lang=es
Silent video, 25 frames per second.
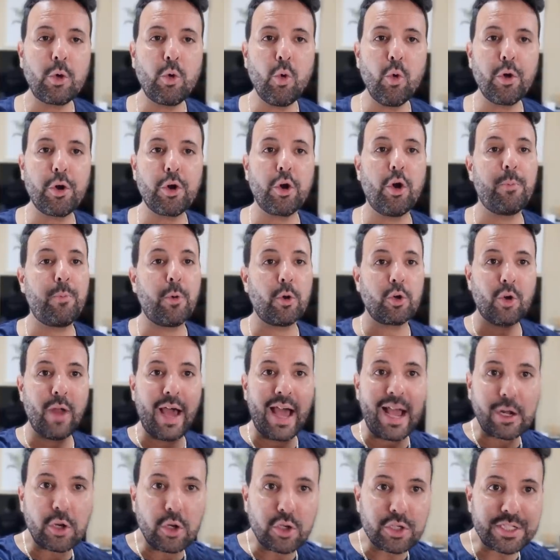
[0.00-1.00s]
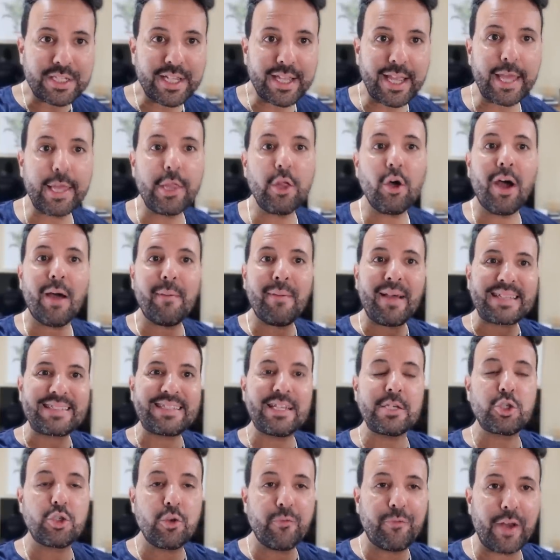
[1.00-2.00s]
curro, pues lo ha conseguido a
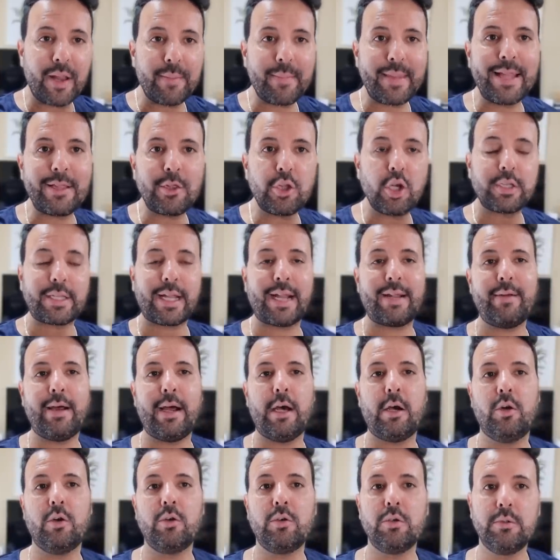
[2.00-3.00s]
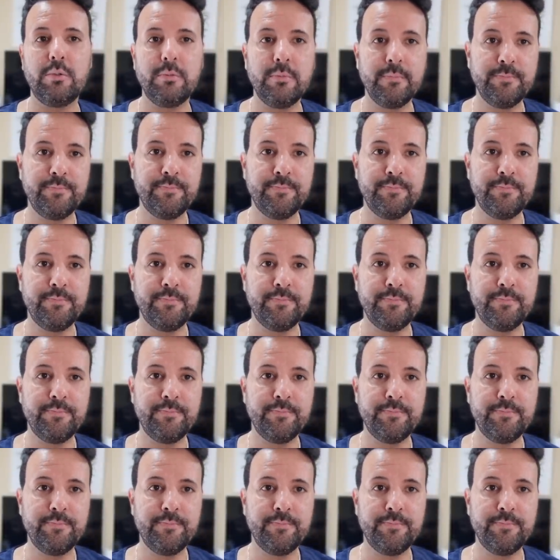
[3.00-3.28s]
base de sufrimiento y trabajo.